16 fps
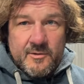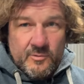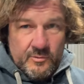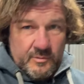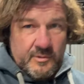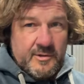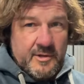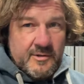
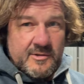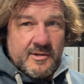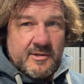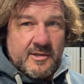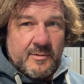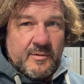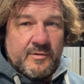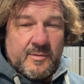Ну, единственное,
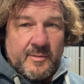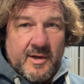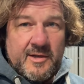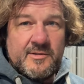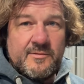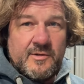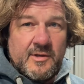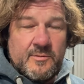там
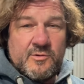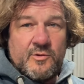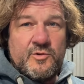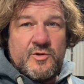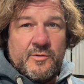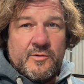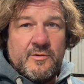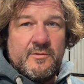оформляется в данном
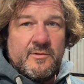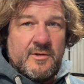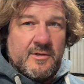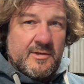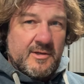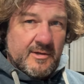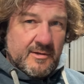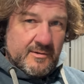случае,
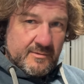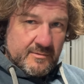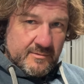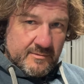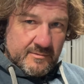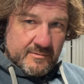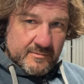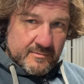когда
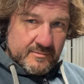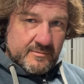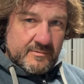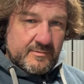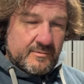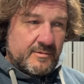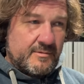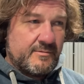
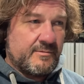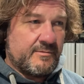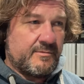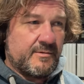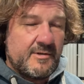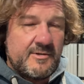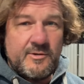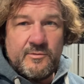
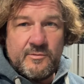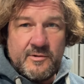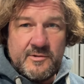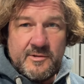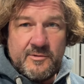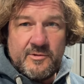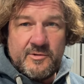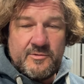в Россию
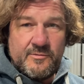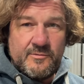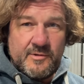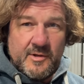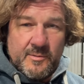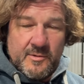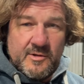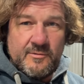возилось,
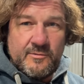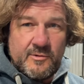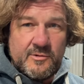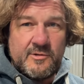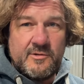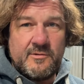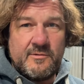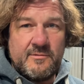временный
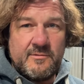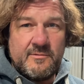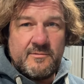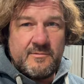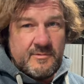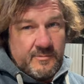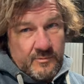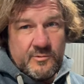ввоз,
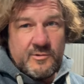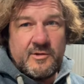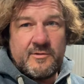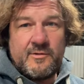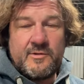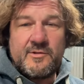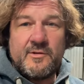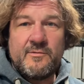ну,
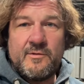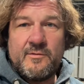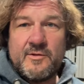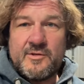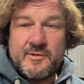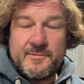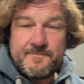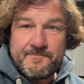соответственно, вывоз.